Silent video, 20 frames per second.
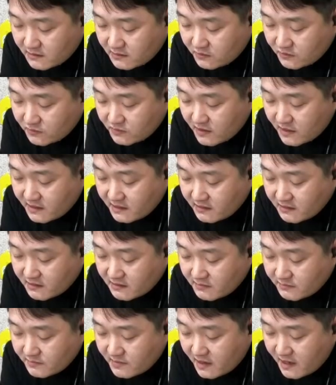유다
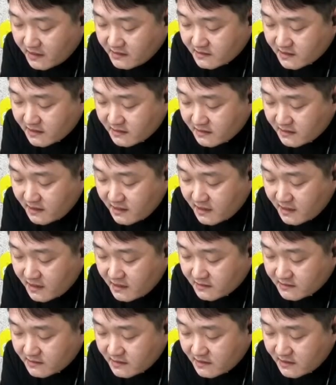임금
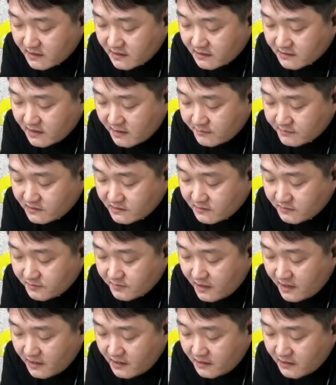아자리아
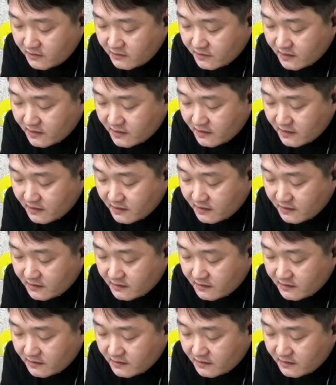제삼십팔 년에